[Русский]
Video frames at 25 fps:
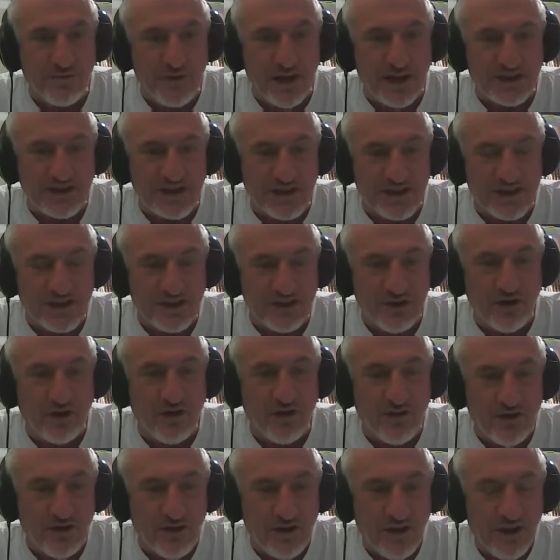месяц
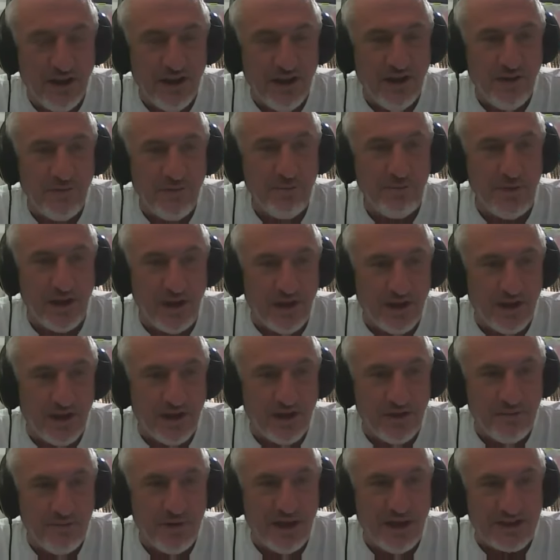нового
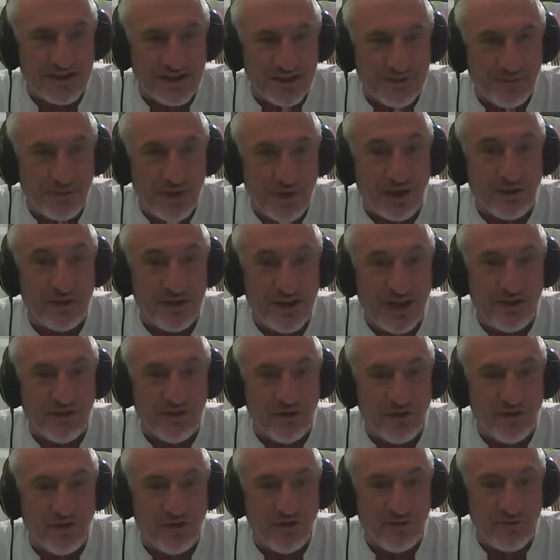месяца, первый день
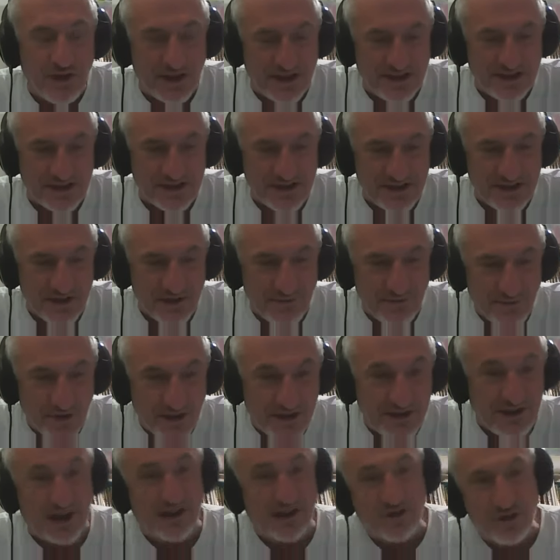нового месяца.
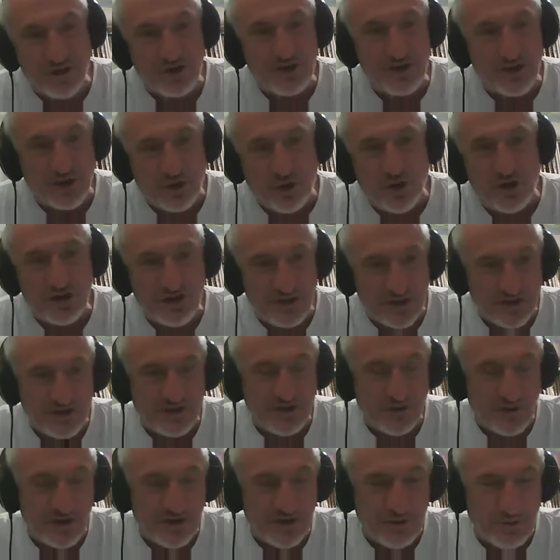Сейчас он закончился.
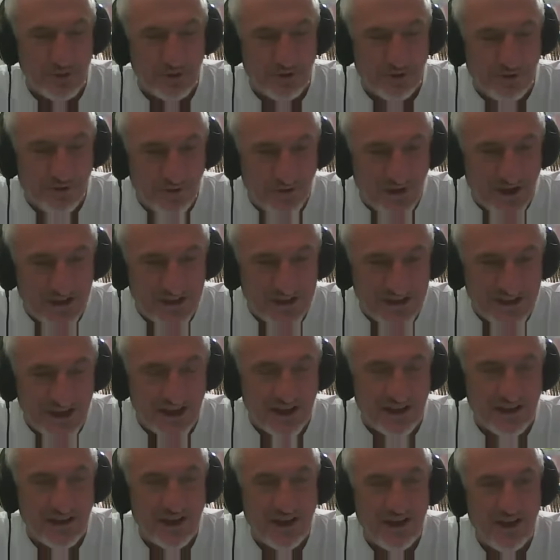сегодня был весь
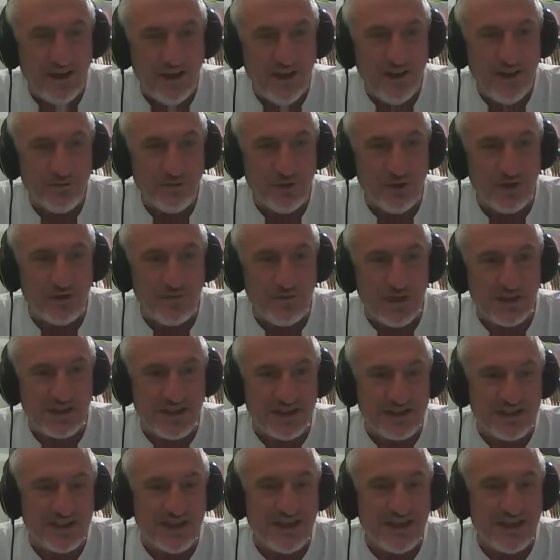день. То есть месяц